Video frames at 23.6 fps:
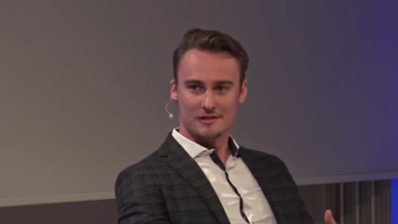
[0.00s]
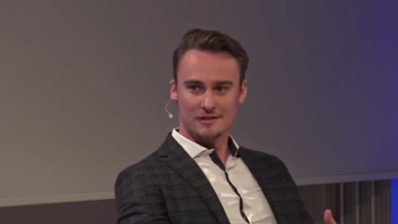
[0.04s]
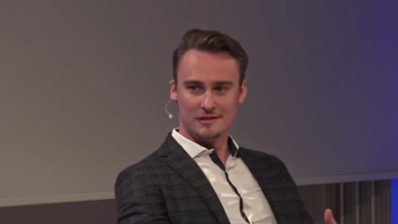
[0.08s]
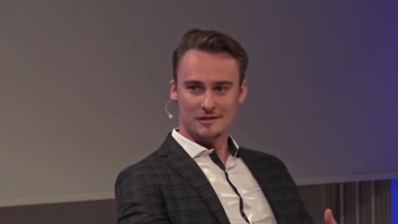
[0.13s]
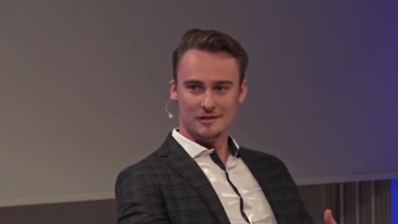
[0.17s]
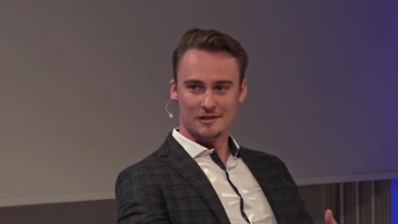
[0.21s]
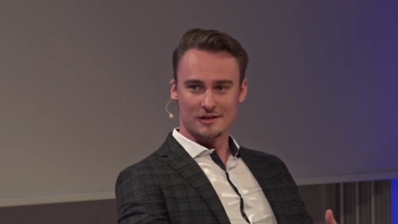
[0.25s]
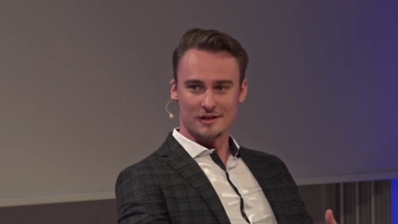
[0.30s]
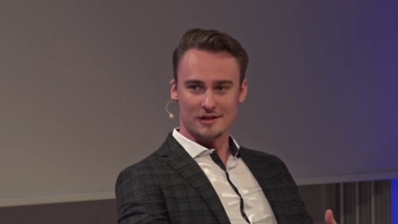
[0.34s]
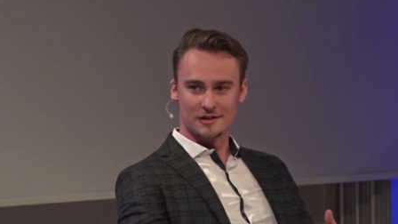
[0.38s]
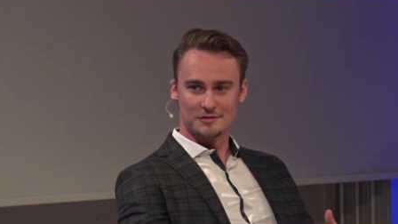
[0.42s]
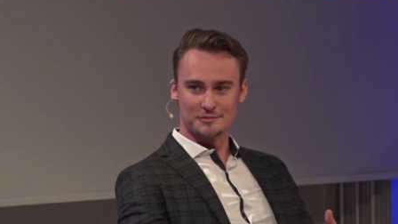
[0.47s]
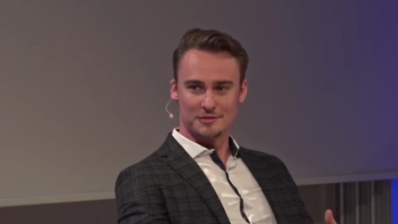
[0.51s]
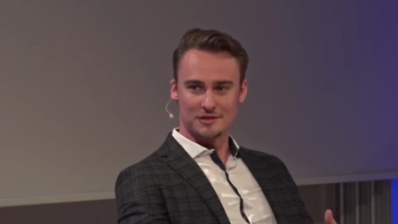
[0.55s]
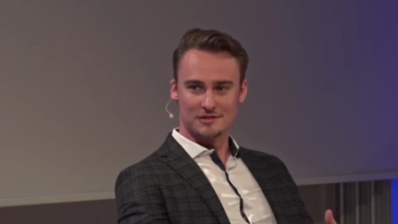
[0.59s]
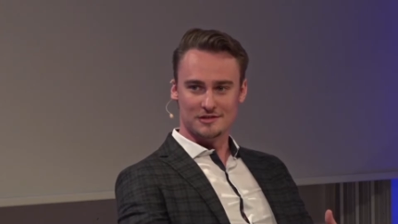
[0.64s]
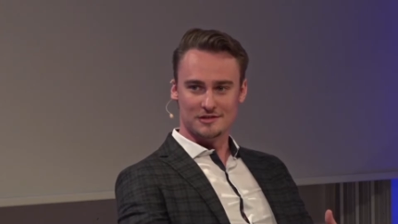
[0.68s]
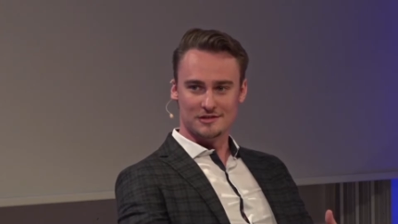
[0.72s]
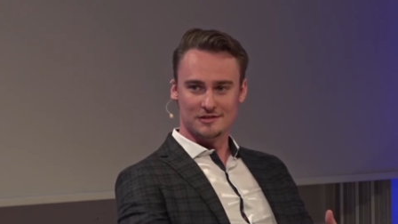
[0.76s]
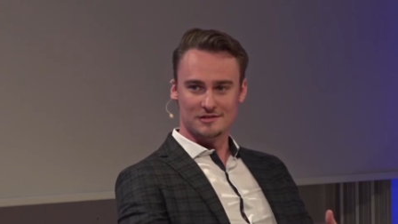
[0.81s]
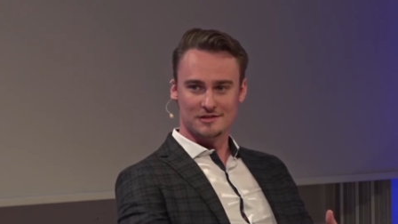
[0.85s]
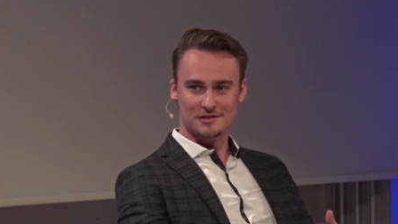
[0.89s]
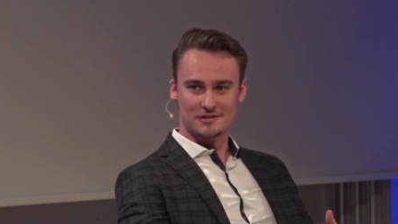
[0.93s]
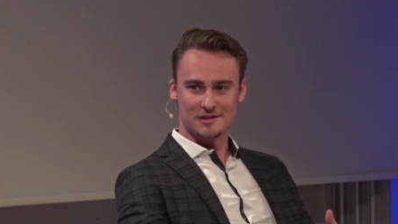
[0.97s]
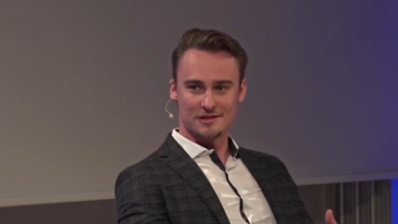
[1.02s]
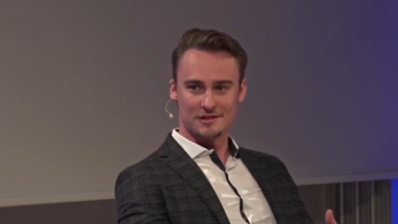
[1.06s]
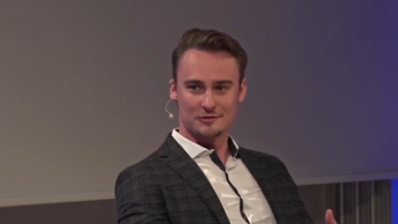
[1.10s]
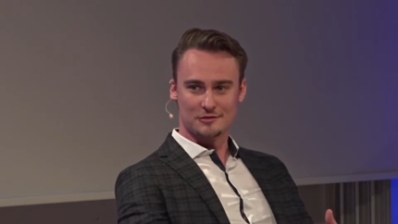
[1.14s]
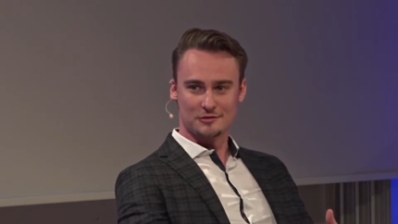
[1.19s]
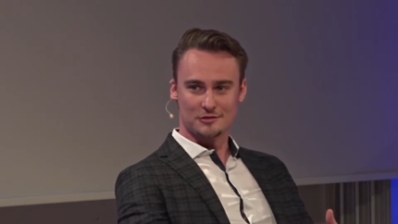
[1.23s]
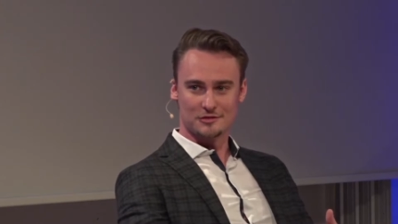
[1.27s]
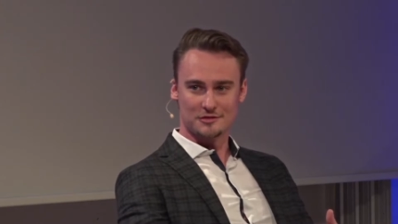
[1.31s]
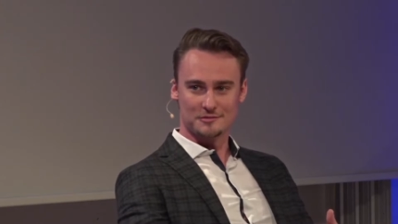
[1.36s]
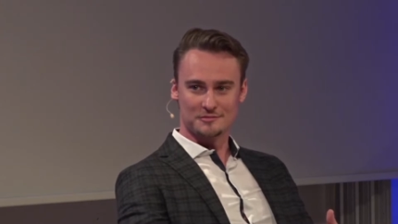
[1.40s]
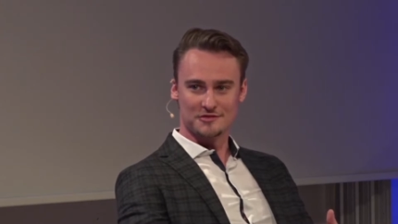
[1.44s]
Ihre Expertise seit
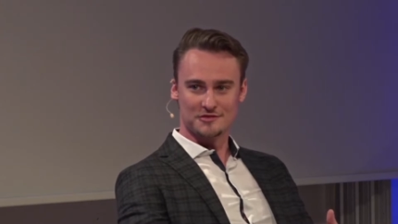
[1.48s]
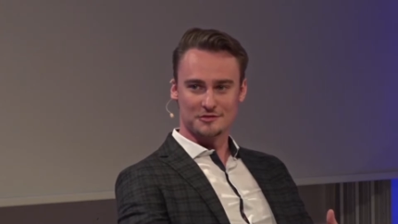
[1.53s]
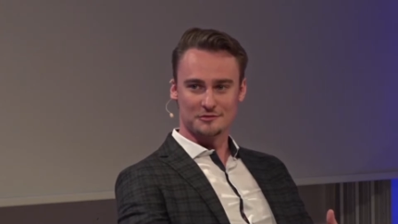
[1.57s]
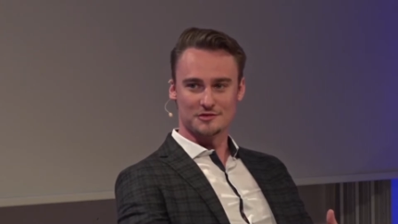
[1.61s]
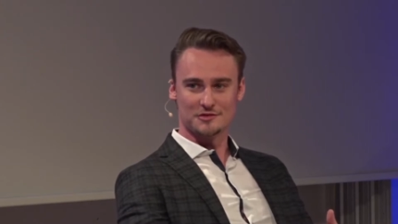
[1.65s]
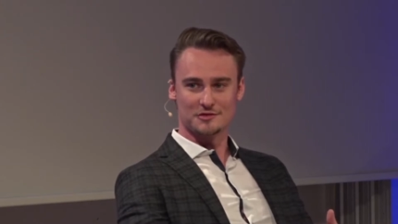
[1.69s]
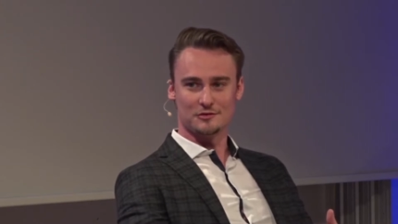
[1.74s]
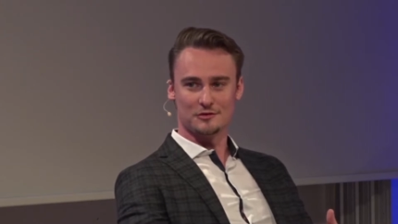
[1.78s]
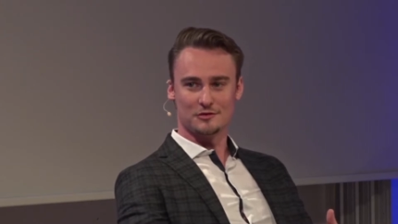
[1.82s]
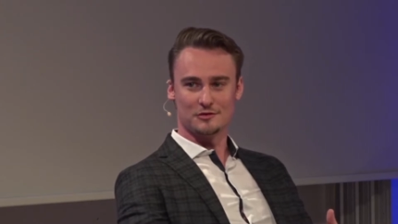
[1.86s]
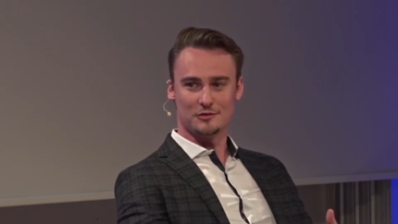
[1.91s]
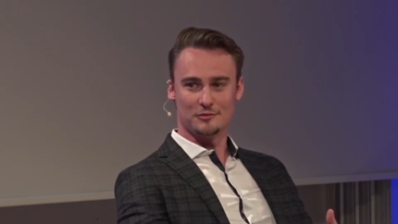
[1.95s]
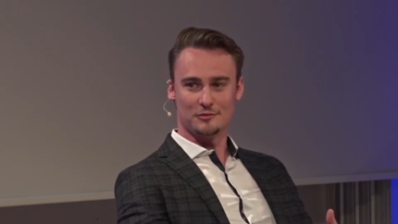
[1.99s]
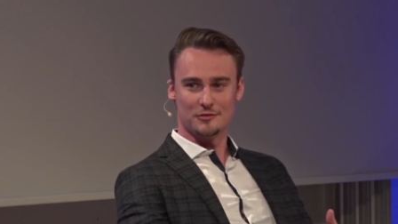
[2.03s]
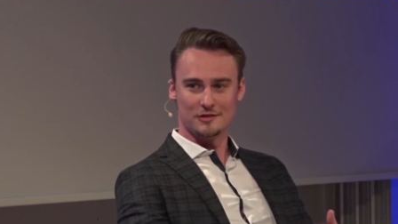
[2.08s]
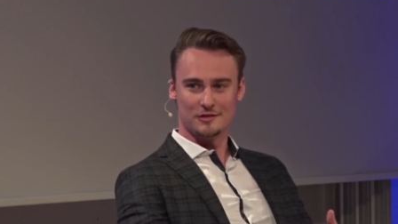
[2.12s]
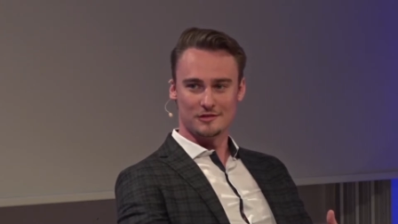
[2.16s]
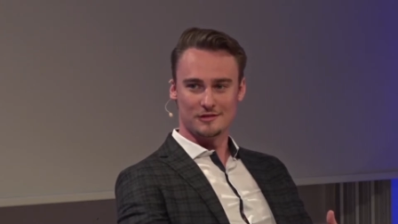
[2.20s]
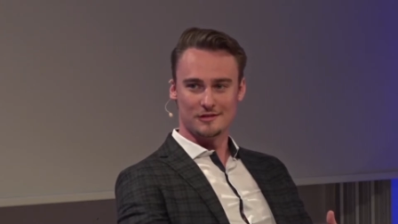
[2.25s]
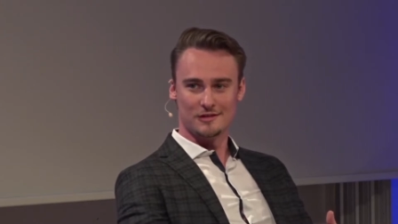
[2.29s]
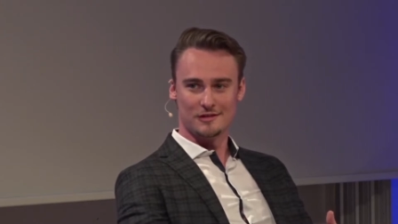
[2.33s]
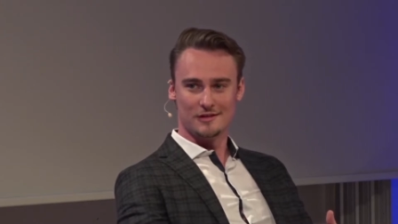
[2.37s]
kurzem sowieso nochmal